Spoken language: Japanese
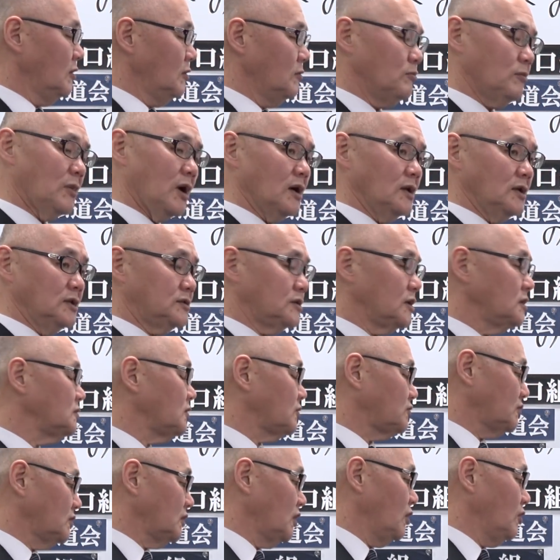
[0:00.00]
まあ言っていいん
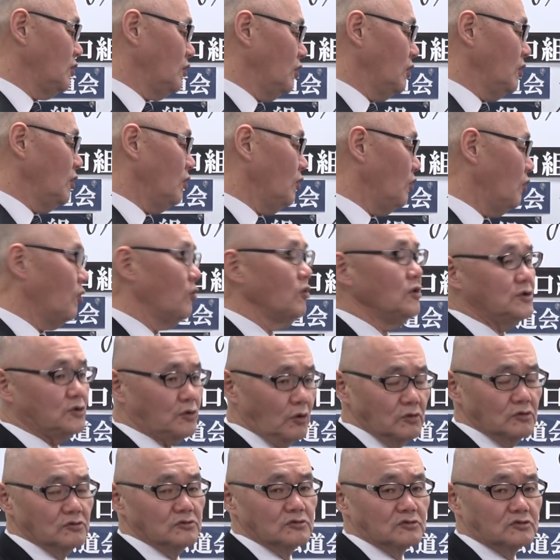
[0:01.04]
ですかね、えー、多い
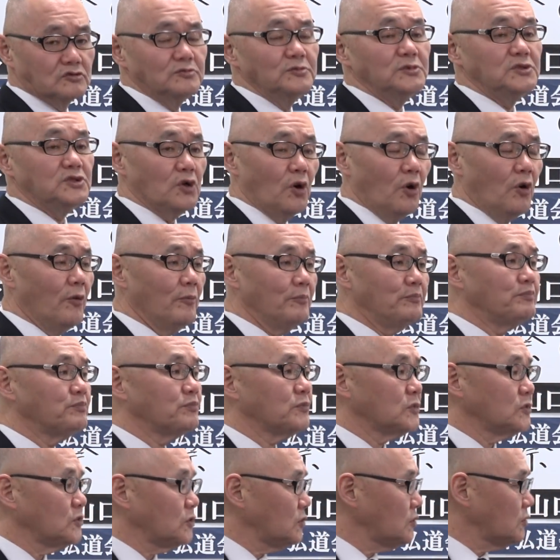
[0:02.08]
という組長
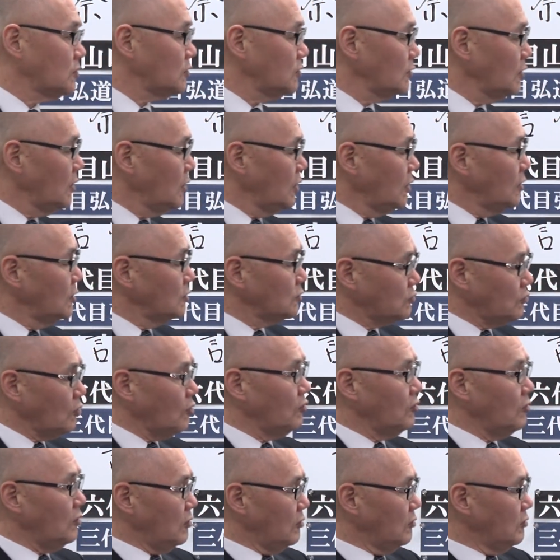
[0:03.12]

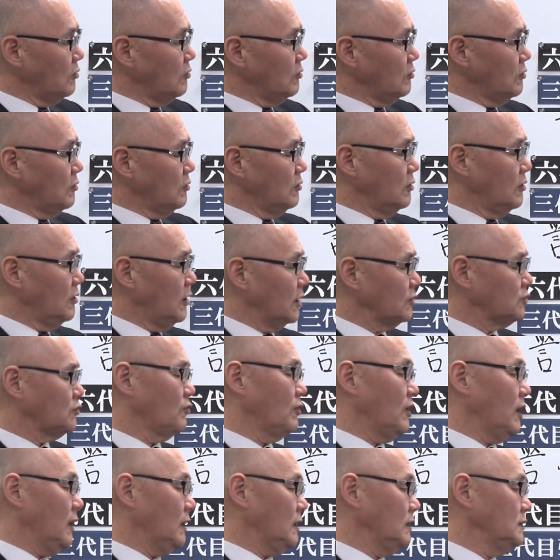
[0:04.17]
とあ
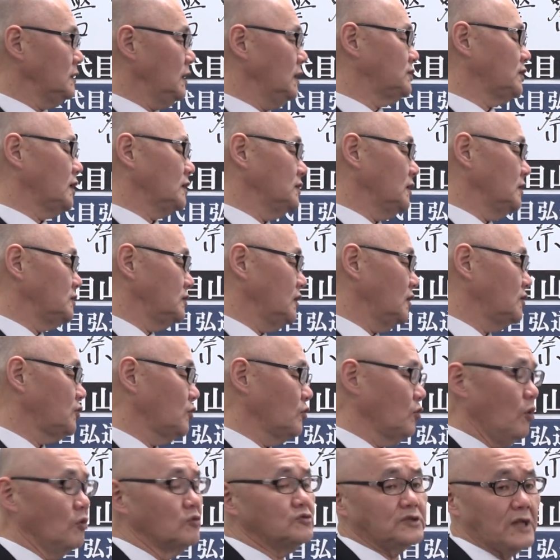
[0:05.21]
とは姉さんですねそ
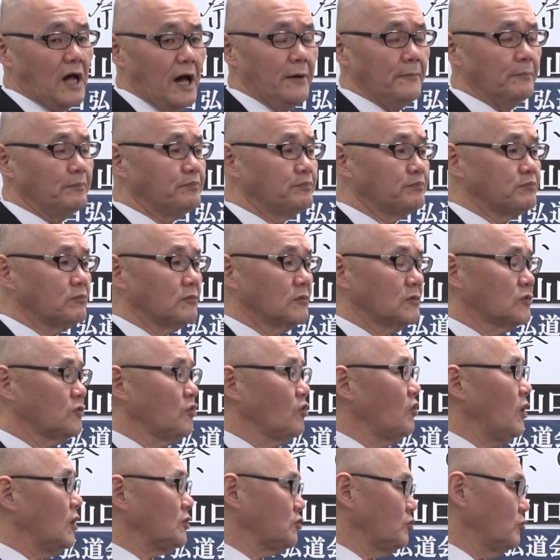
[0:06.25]
の奥さん
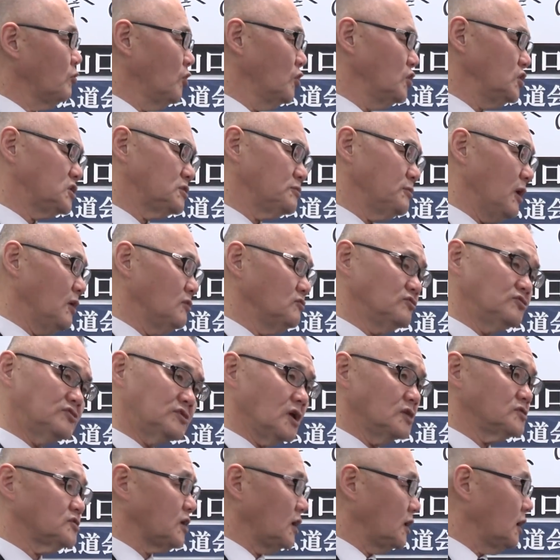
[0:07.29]
とあともう1名運
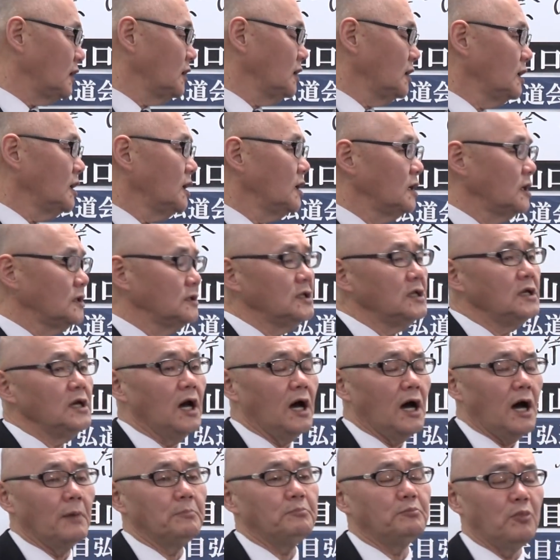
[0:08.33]
転手かなに
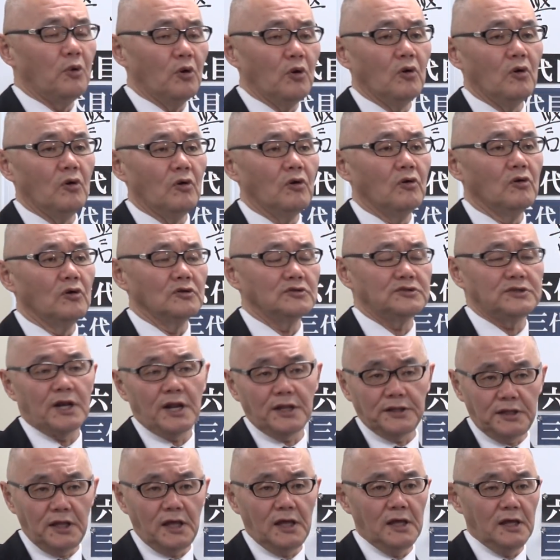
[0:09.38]
発砲さ
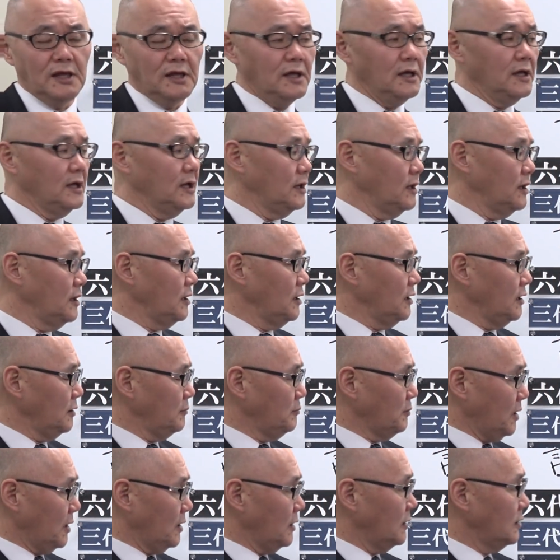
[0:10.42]
れて、
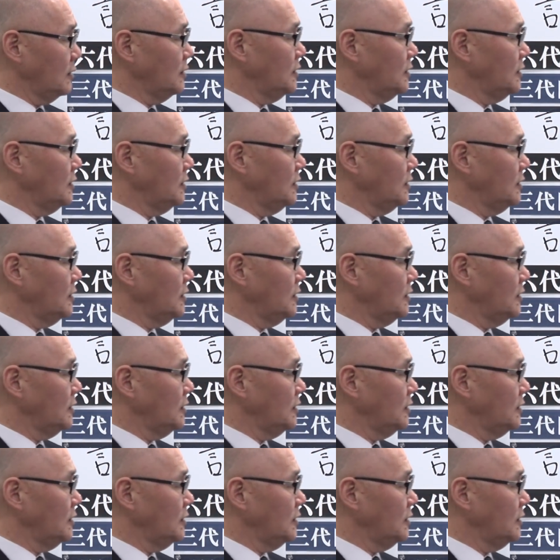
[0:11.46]
えー、まあ、